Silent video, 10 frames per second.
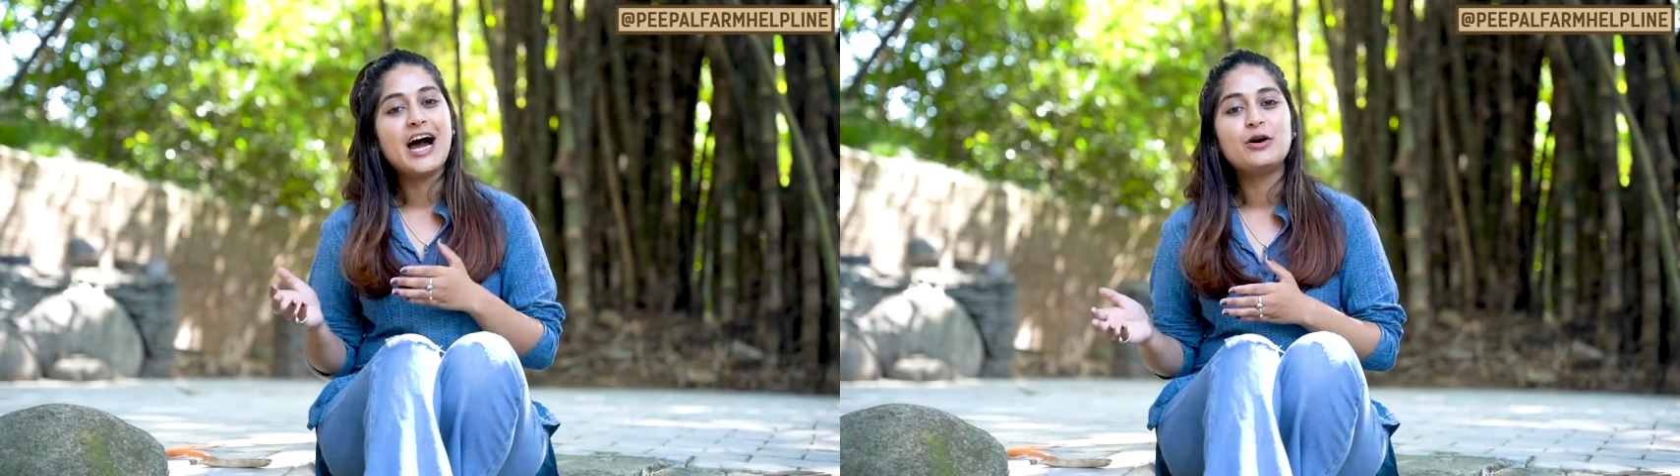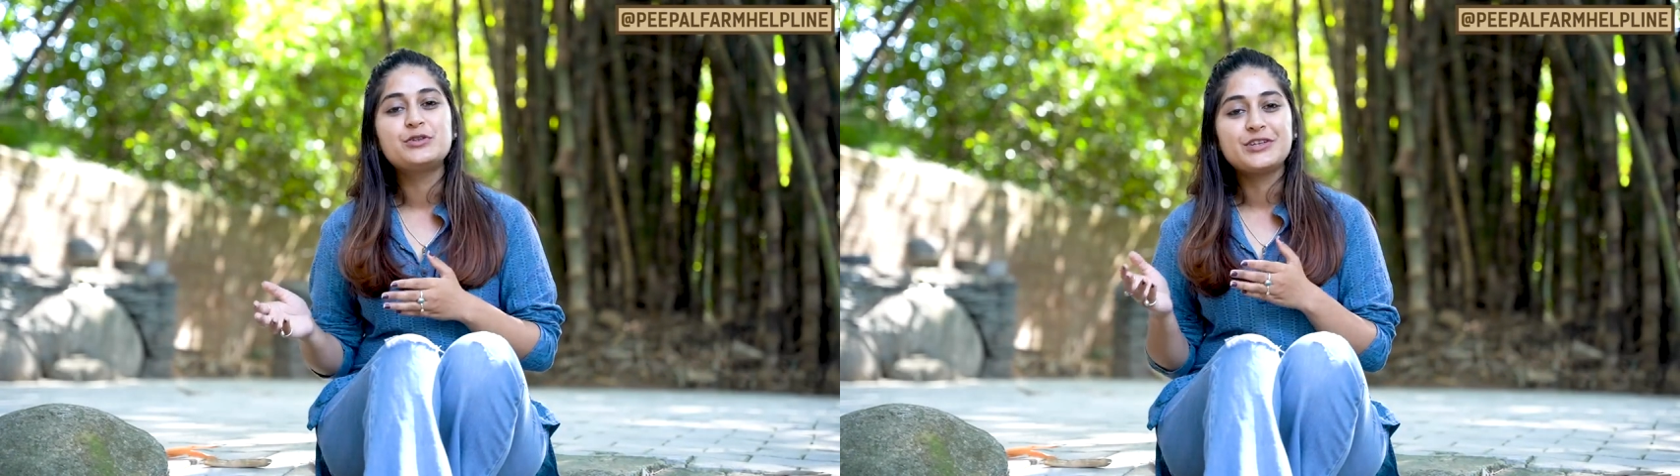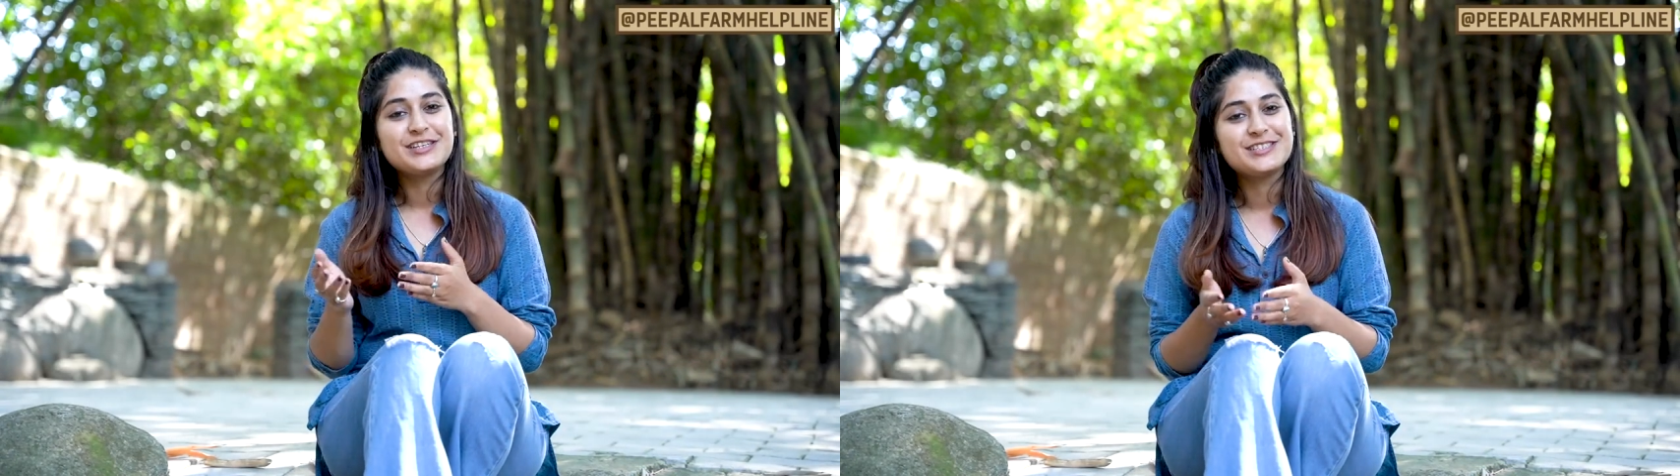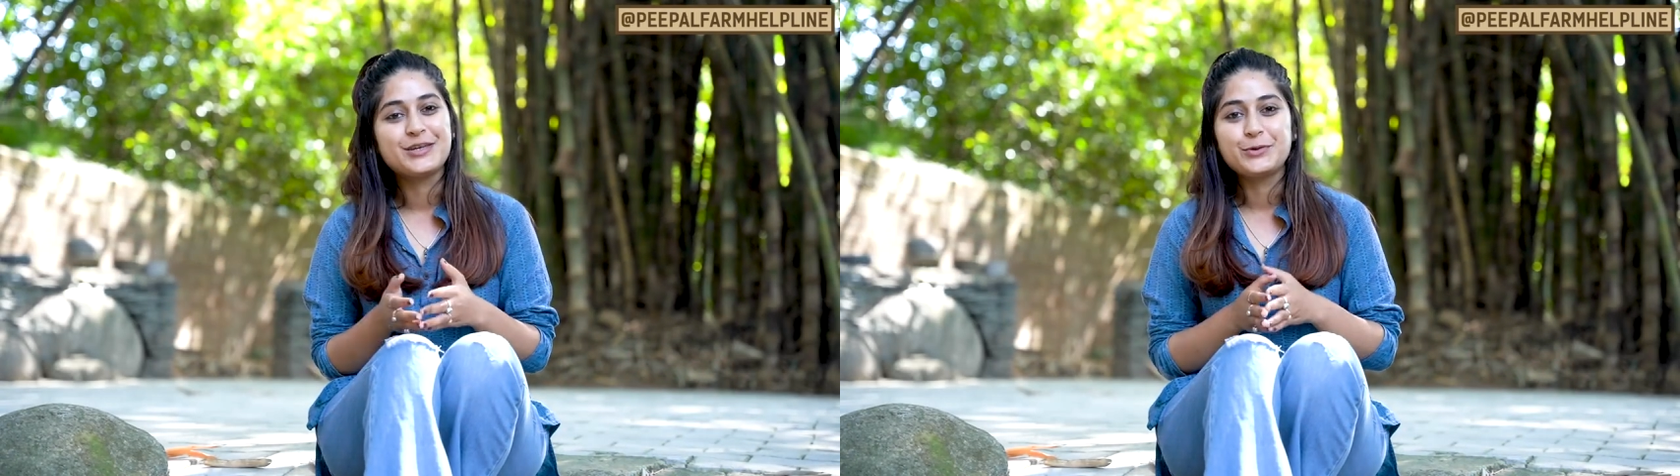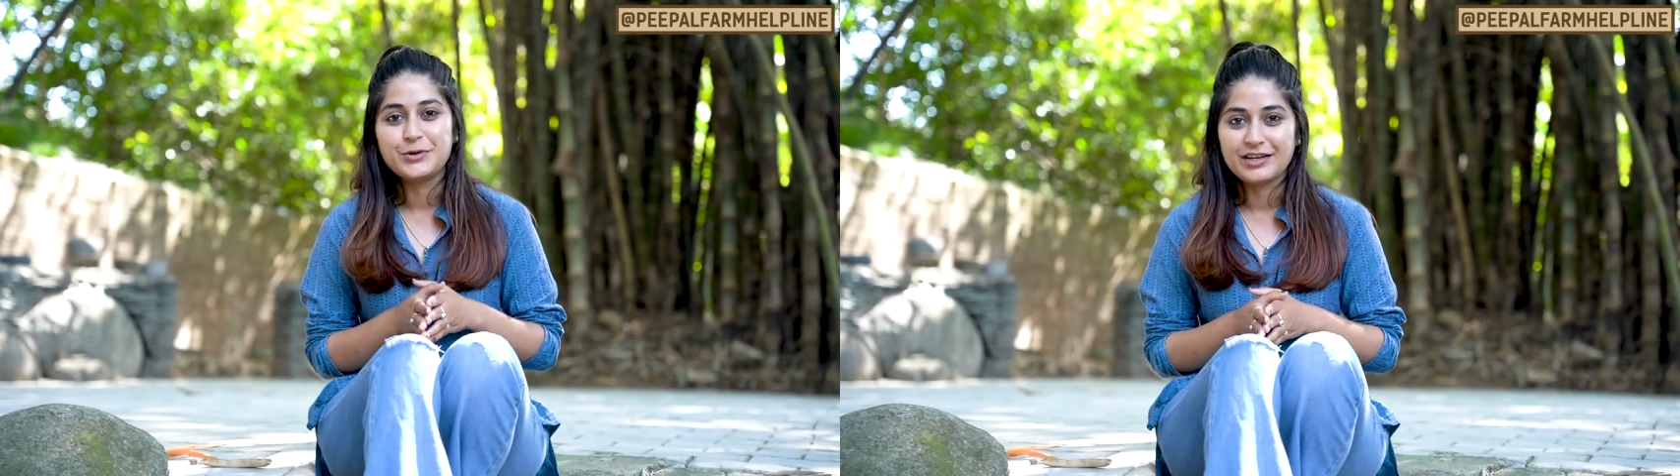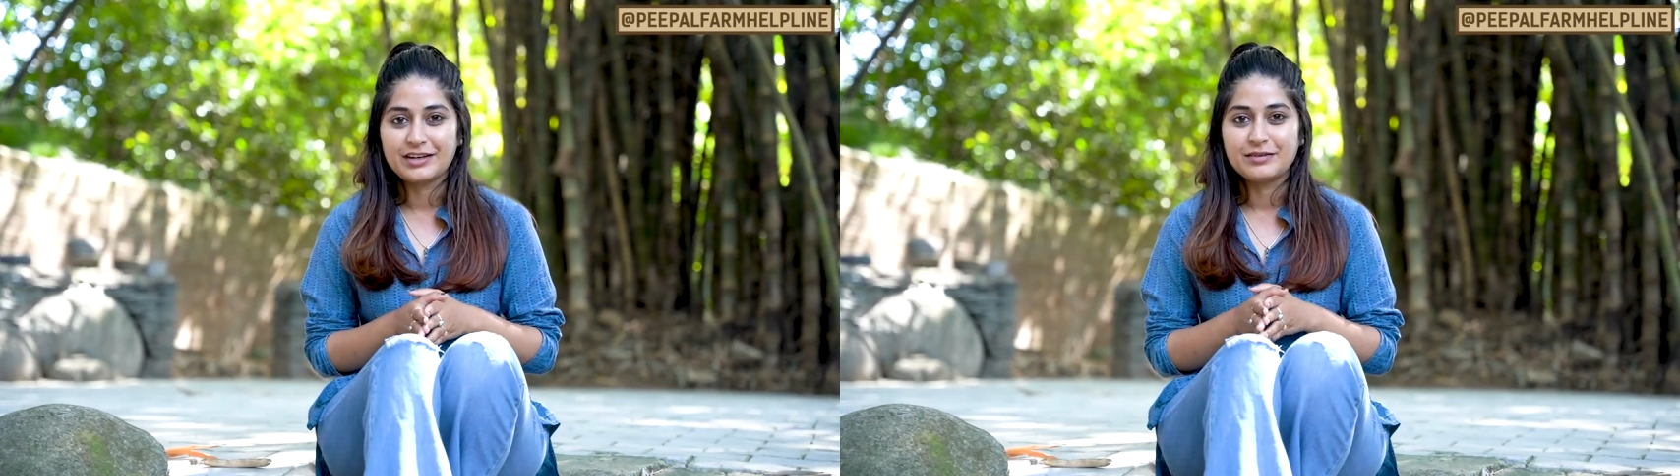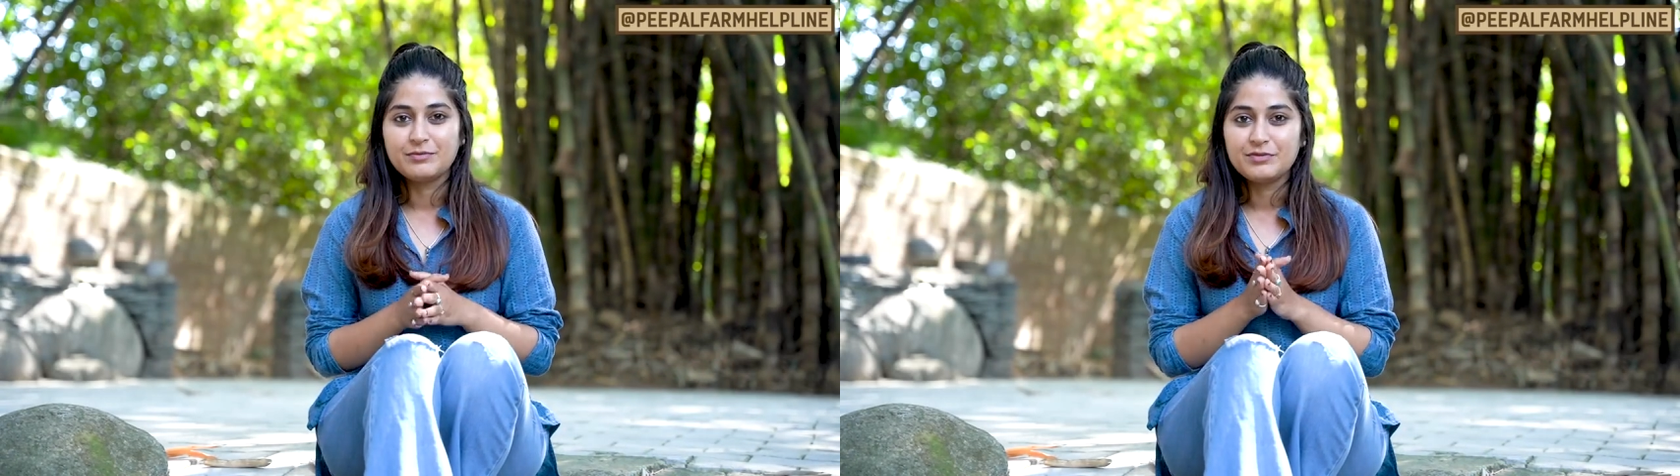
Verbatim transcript: या हाउस ट्रेन जरूर करें